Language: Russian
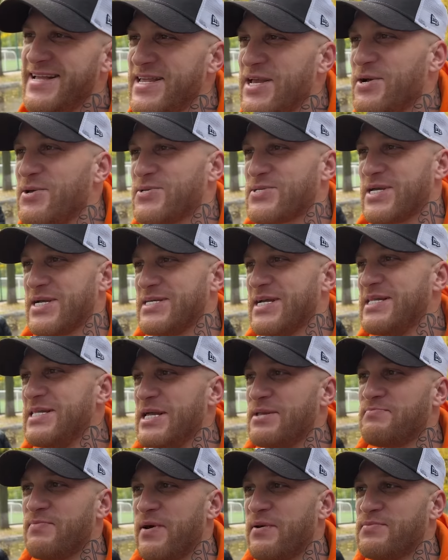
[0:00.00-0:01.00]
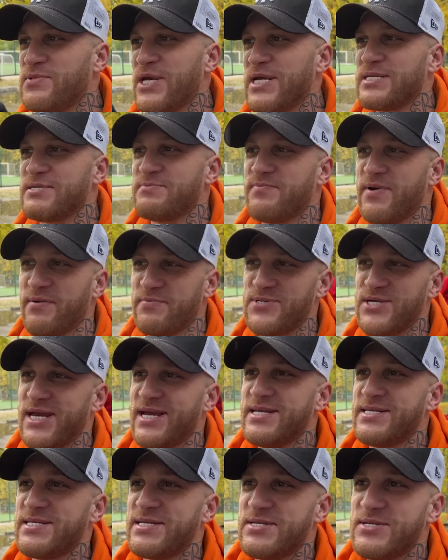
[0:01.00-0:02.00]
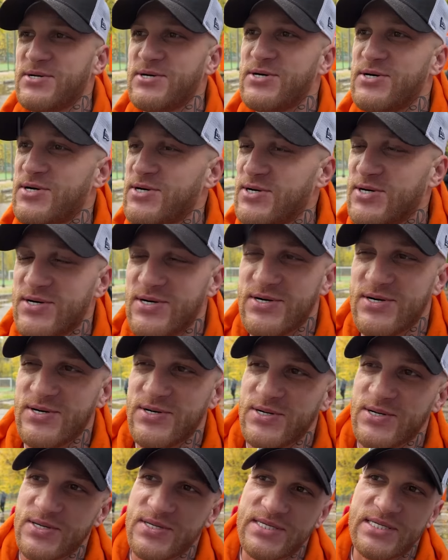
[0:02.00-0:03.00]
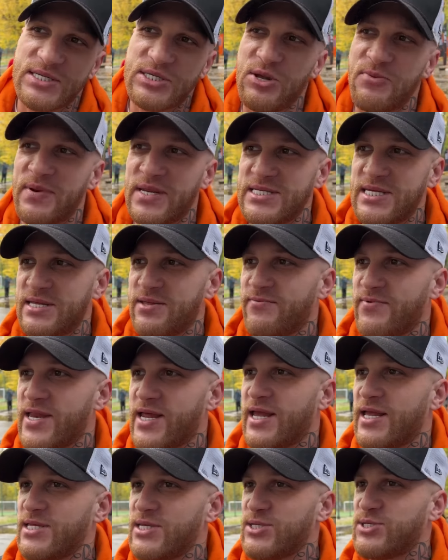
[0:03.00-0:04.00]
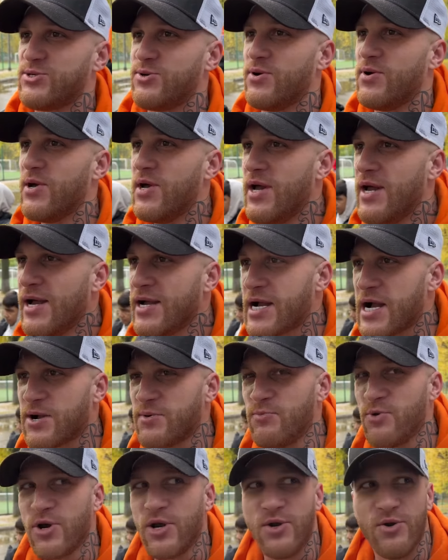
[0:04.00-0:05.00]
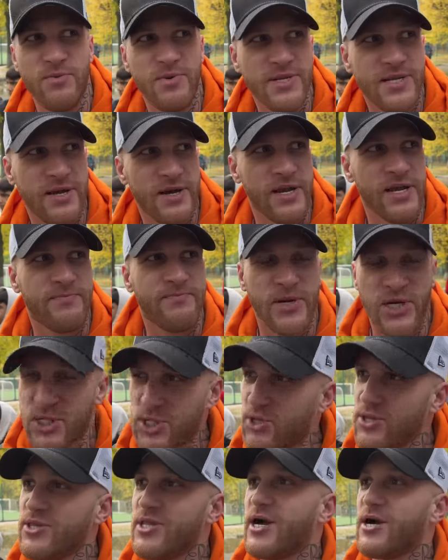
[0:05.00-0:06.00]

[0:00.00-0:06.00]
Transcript: Я уже сказал, надо пообщаться, пообщается, но со стопроцентной вероятностью, как Мура любит говорить, пошло